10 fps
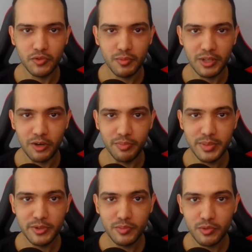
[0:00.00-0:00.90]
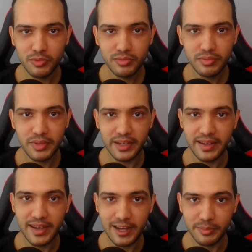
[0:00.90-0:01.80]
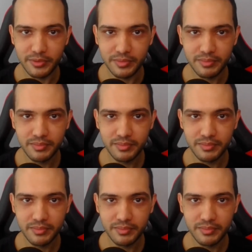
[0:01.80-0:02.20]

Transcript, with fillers: então vamos lá. O primeiro ponto é que é rápido.